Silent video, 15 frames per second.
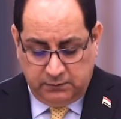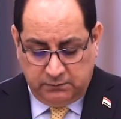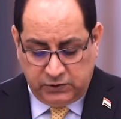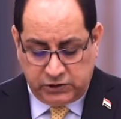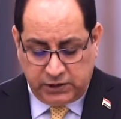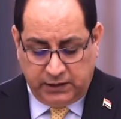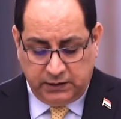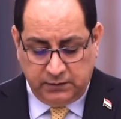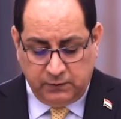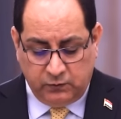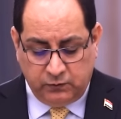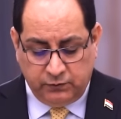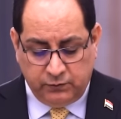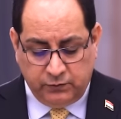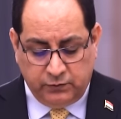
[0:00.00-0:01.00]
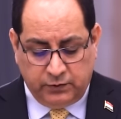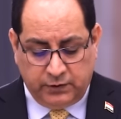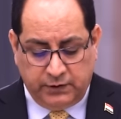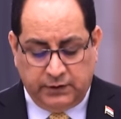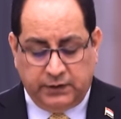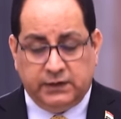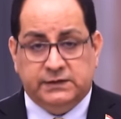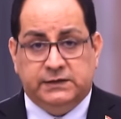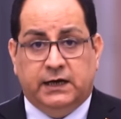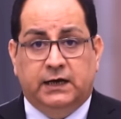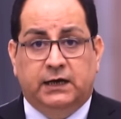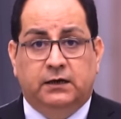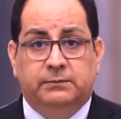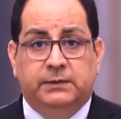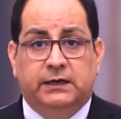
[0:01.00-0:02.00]
بشان موضوع
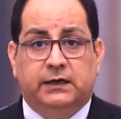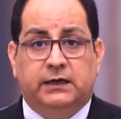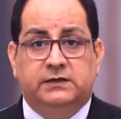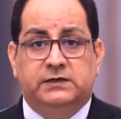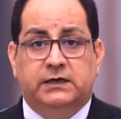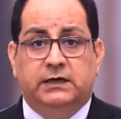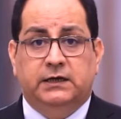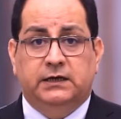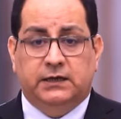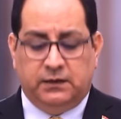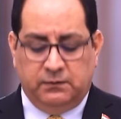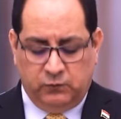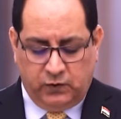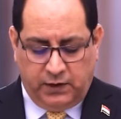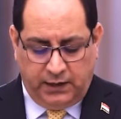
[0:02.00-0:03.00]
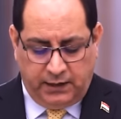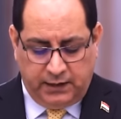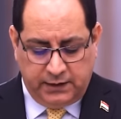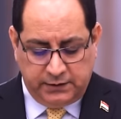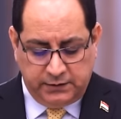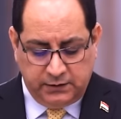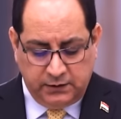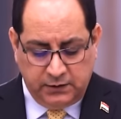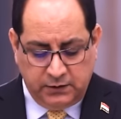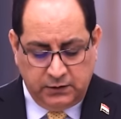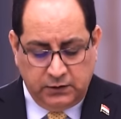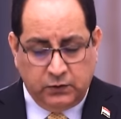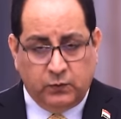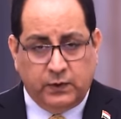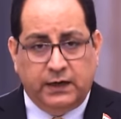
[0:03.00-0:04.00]
حساب الخزينه الموحد
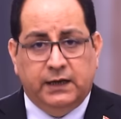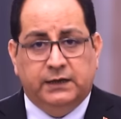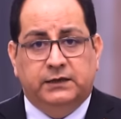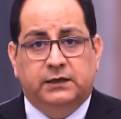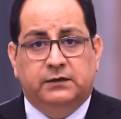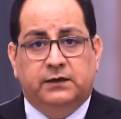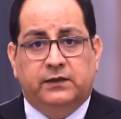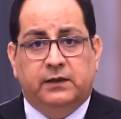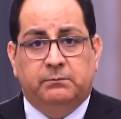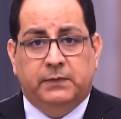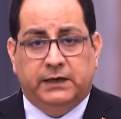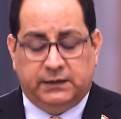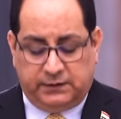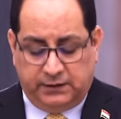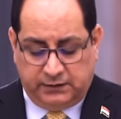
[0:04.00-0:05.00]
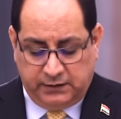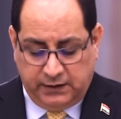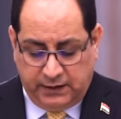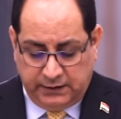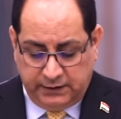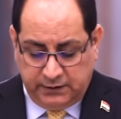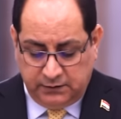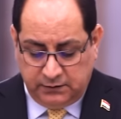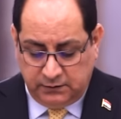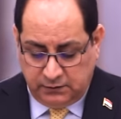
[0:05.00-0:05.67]
والتي تضمنت التالي